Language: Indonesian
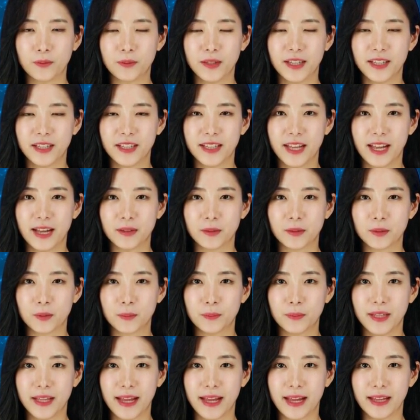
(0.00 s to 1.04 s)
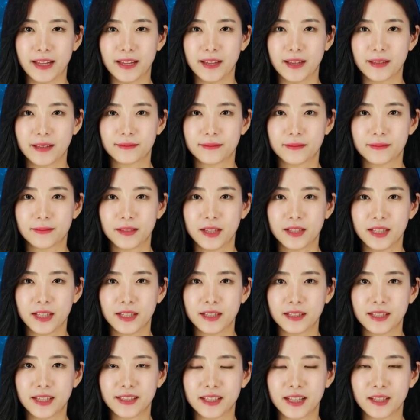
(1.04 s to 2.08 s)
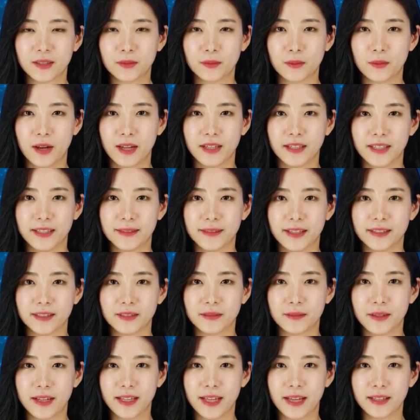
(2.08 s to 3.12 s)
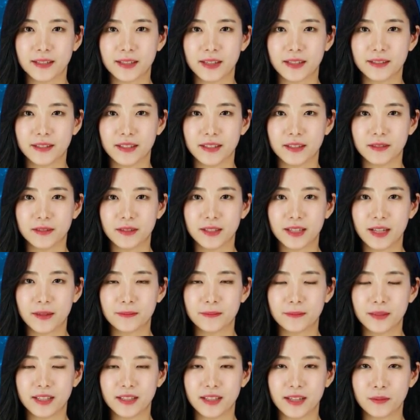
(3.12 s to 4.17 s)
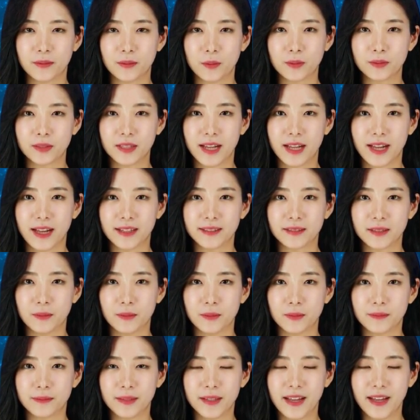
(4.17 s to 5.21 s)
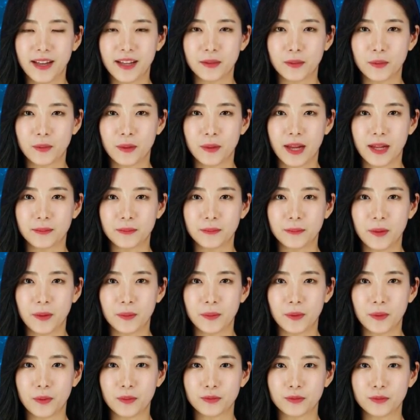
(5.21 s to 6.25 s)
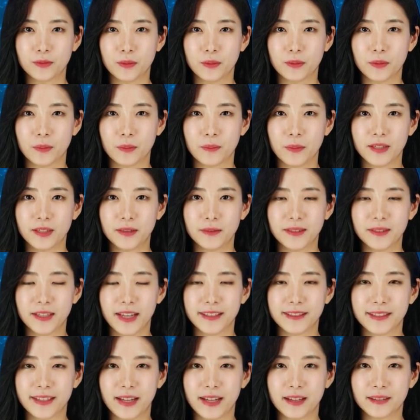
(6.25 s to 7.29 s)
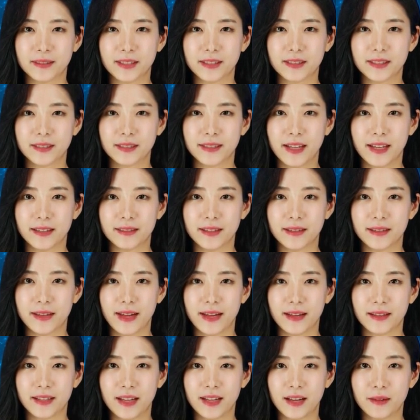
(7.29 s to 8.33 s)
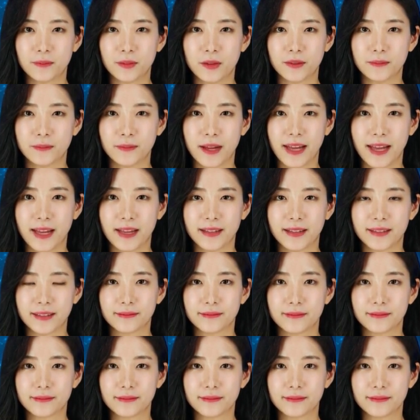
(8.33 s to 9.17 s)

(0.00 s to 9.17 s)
miliar rupiah. Peningkatan kualitas layanan dan pengembangan usaha terus dilakukan pengurus untuk meningkatkan kesejahteraan anggota.